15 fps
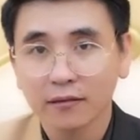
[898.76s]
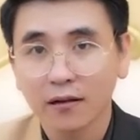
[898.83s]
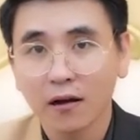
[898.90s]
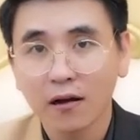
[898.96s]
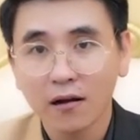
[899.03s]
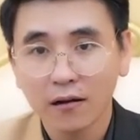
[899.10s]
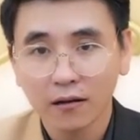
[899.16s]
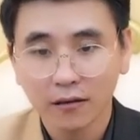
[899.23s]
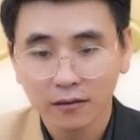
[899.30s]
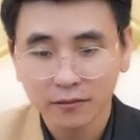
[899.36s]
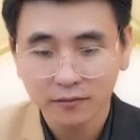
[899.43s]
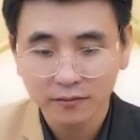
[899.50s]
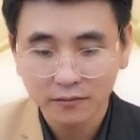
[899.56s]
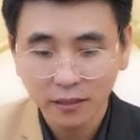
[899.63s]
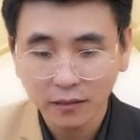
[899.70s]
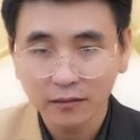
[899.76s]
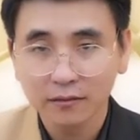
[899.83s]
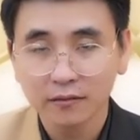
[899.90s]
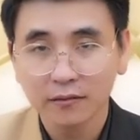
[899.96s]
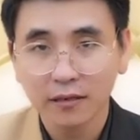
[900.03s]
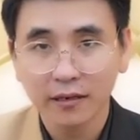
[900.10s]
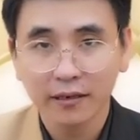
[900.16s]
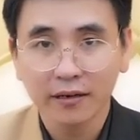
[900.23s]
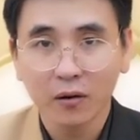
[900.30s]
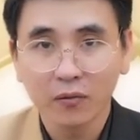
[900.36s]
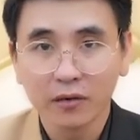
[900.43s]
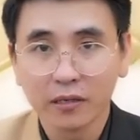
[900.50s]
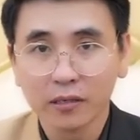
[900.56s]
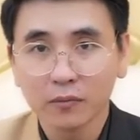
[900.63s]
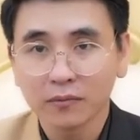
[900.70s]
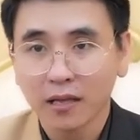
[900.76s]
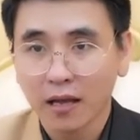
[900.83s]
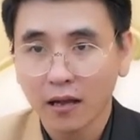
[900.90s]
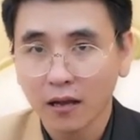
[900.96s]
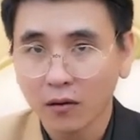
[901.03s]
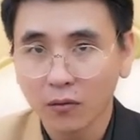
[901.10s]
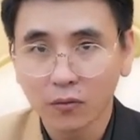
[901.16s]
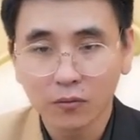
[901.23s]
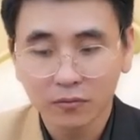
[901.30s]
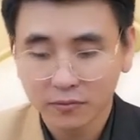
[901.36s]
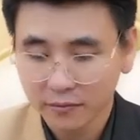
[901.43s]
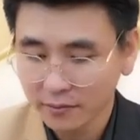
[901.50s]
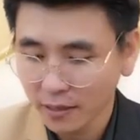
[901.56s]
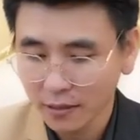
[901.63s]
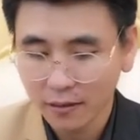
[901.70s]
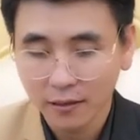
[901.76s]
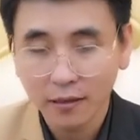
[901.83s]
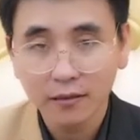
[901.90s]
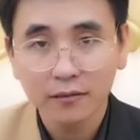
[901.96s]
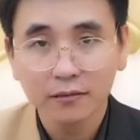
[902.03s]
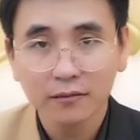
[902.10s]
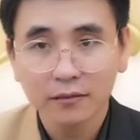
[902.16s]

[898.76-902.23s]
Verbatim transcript: nó tích trên cái đầu lưỡi chúng ta rất là thích.